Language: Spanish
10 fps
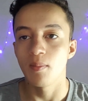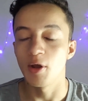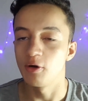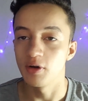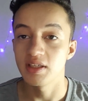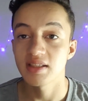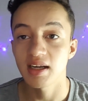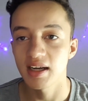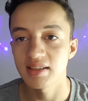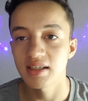pero
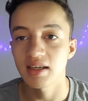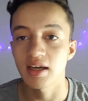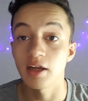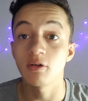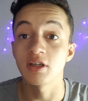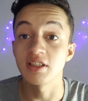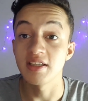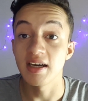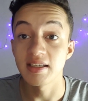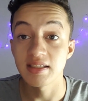esta casa creo que
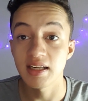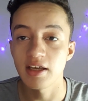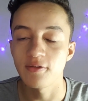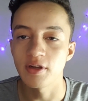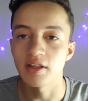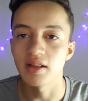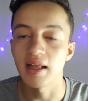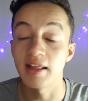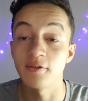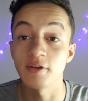ya es la,
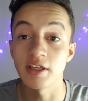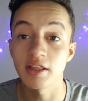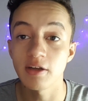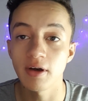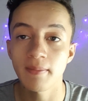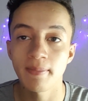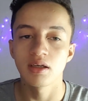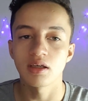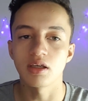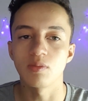la definitiva
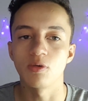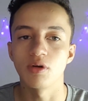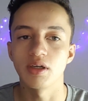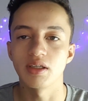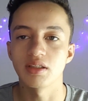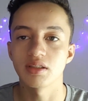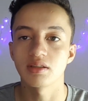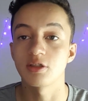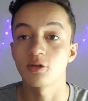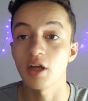y pues
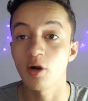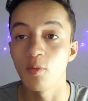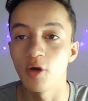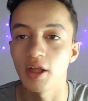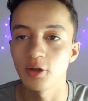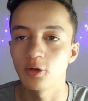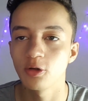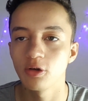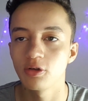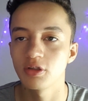estoy acomodando
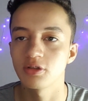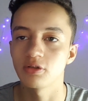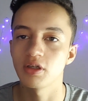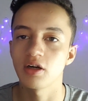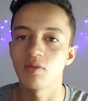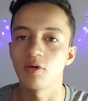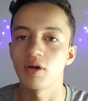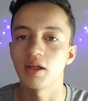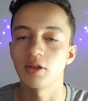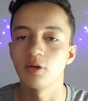todo, estoy
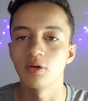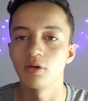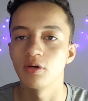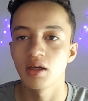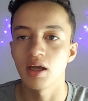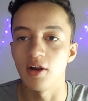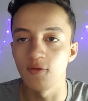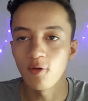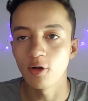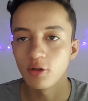acomodando el
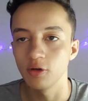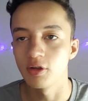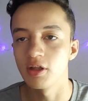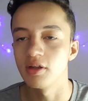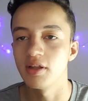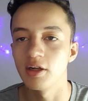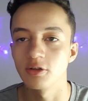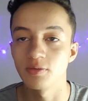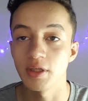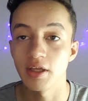fondo de, de,
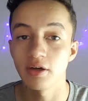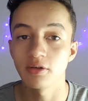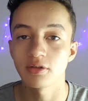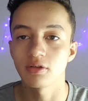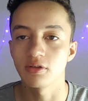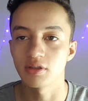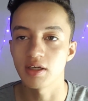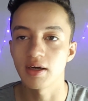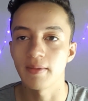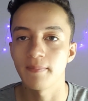los videos, o
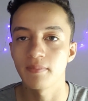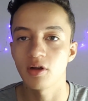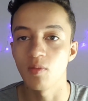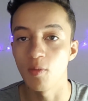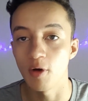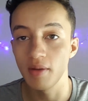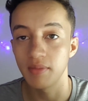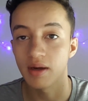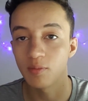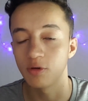sea, como pueden
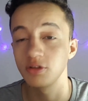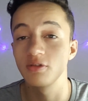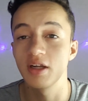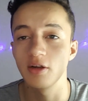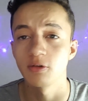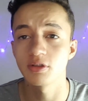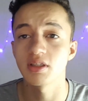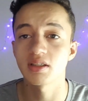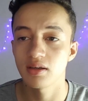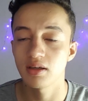ver puse unas
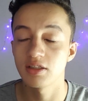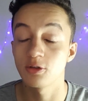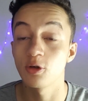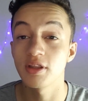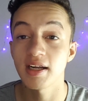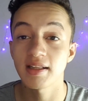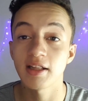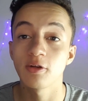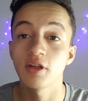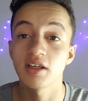luces. Estoy
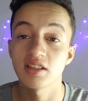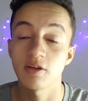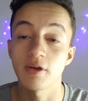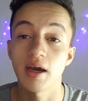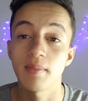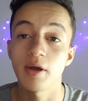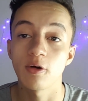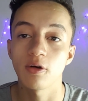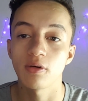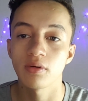tratando de que se vea
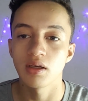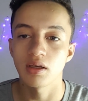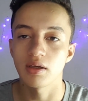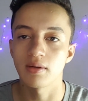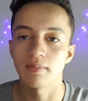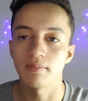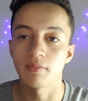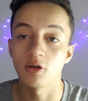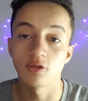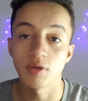mejor em,
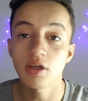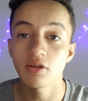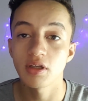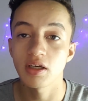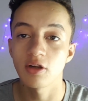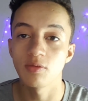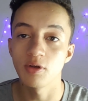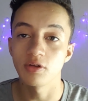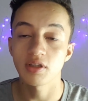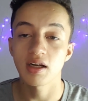los videos, de que los
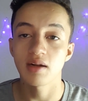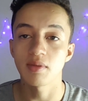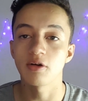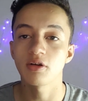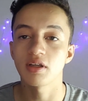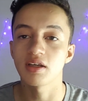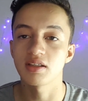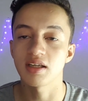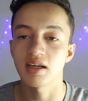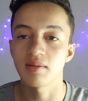videos salgan mejor, de que
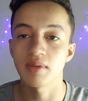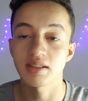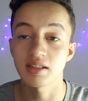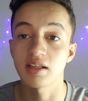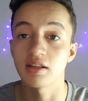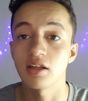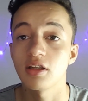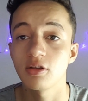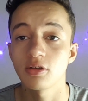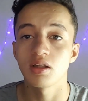salgan más
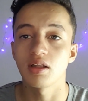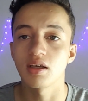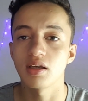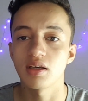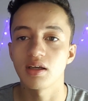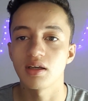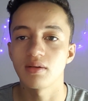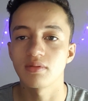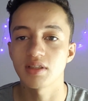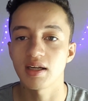entretenidos, de que
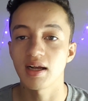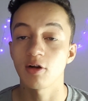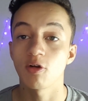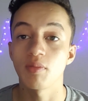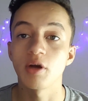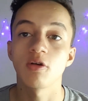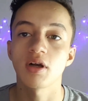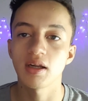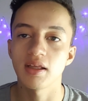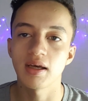salgan con mejor
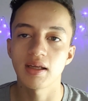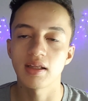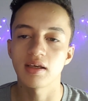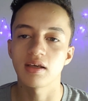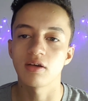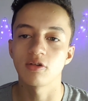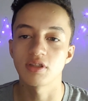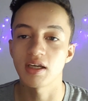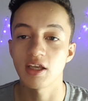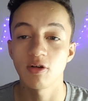calidad, de que, o
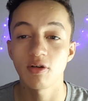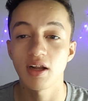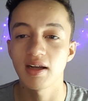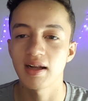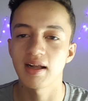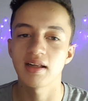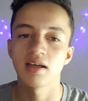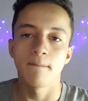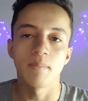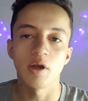sea, quiero que el canal
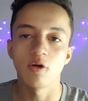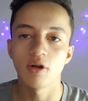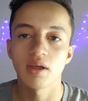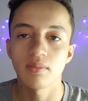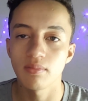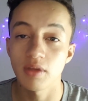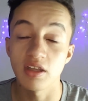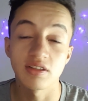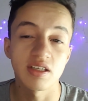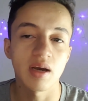mejore
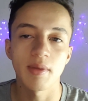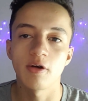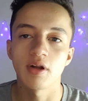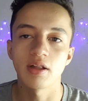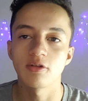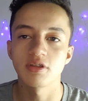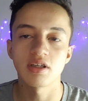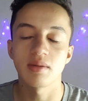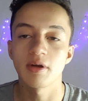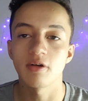y siga mejorando y
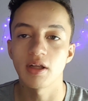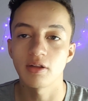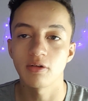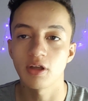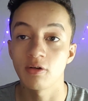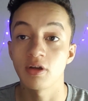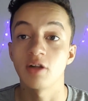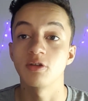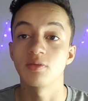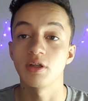siga mejorando. Quiero que
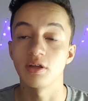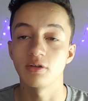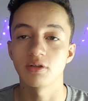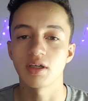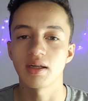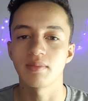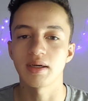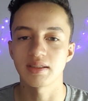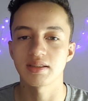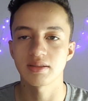los videos sean
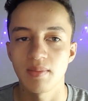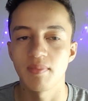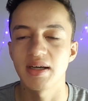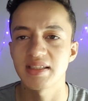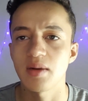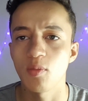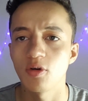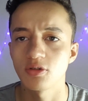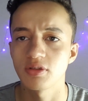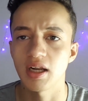más, más
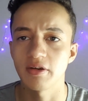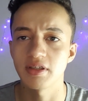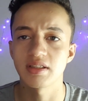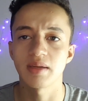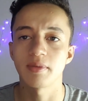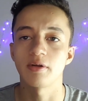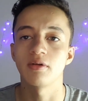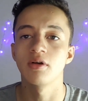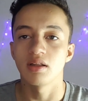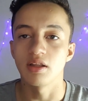hermosos a la vista,
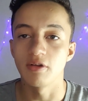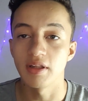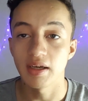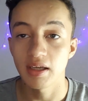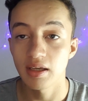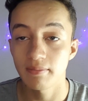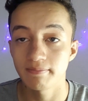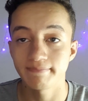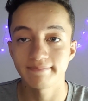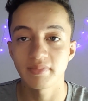pero de verdad que
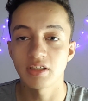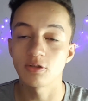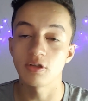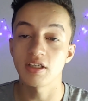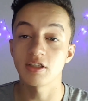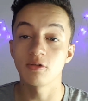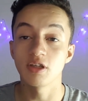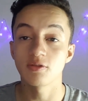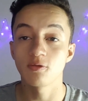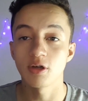estoy haciendo un
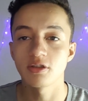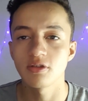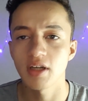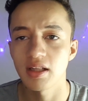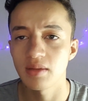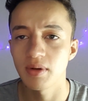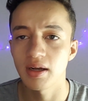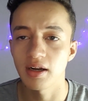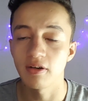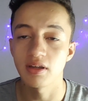esfuerzo grande
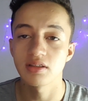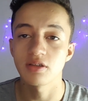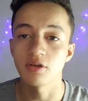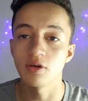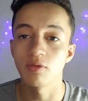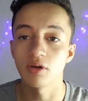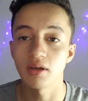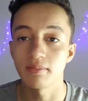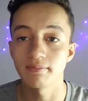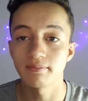para grabar este video
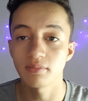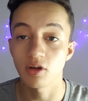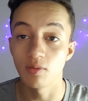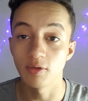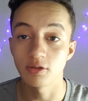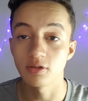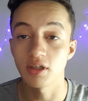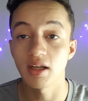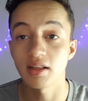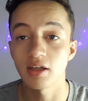porque como
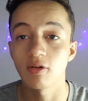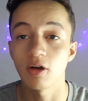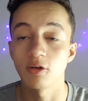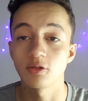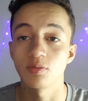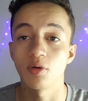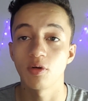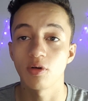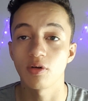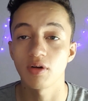escucharán tengo la voz un
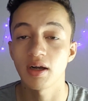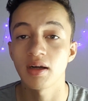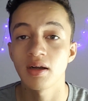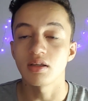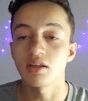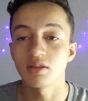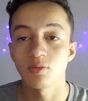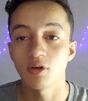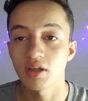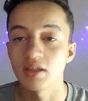poco ronca y es
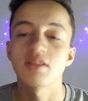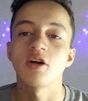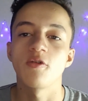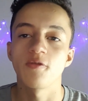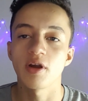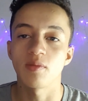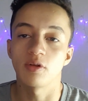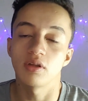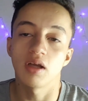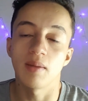porque he estado
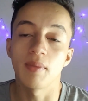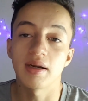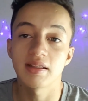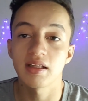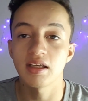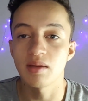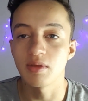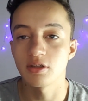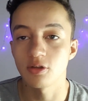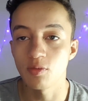enfermo aparte de que
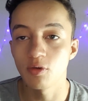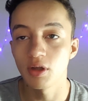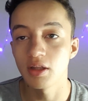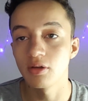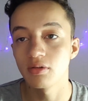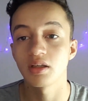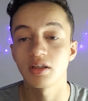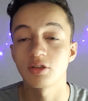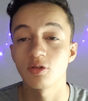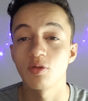me estoy mudando
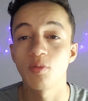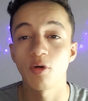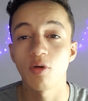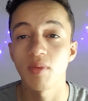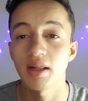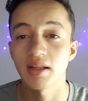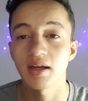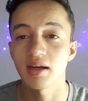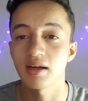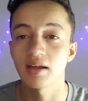estoy un poco mal de
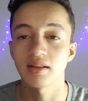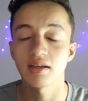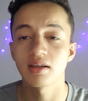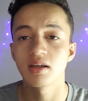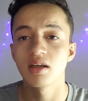la garganta